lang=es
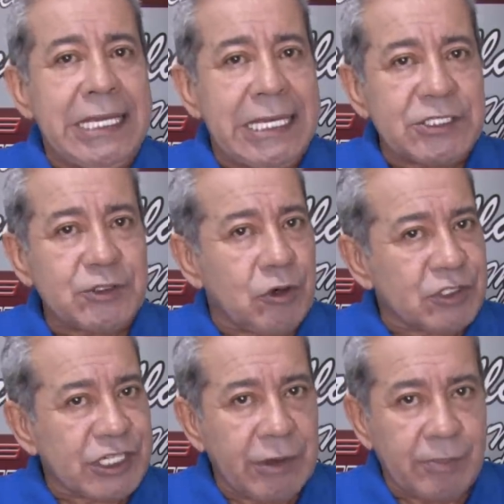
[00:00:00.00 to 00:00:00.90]
y eso no
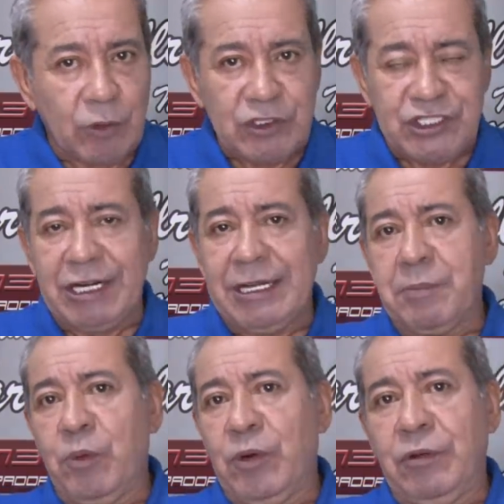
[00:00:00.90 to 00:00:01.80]
lo sabe aprovechar el
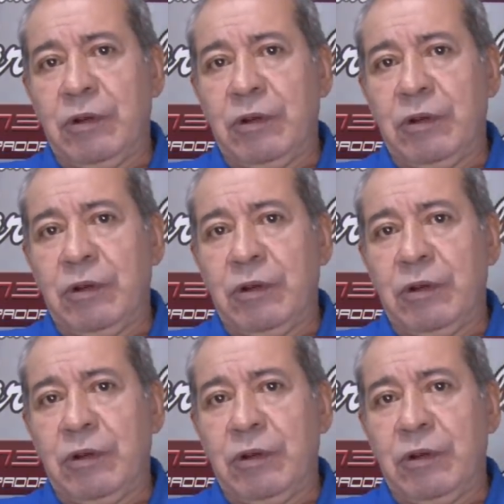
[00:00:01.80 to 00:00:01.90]
equipo verde y